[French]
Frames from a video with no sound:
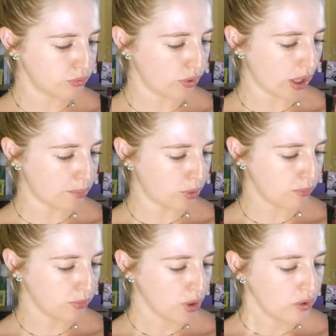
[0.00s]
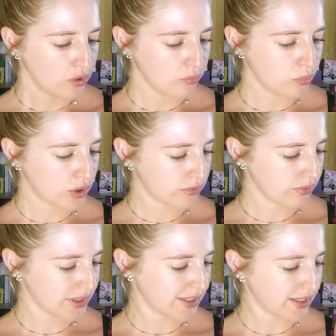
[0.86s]
de la pomme une
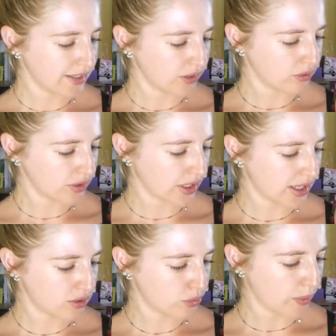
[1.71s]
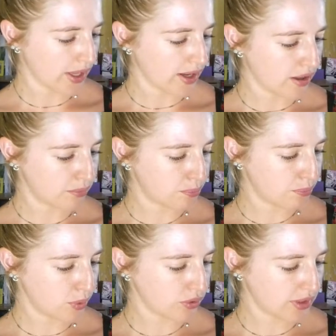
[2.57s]
boisson désaltérante à souhait à
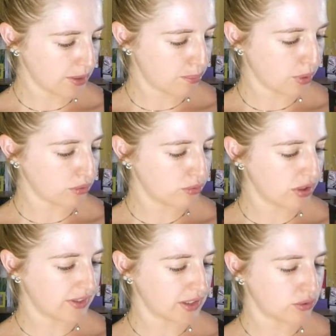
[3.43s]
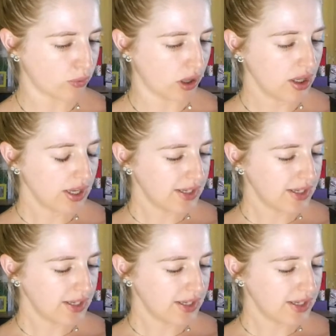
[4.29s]
porter partout avec soi.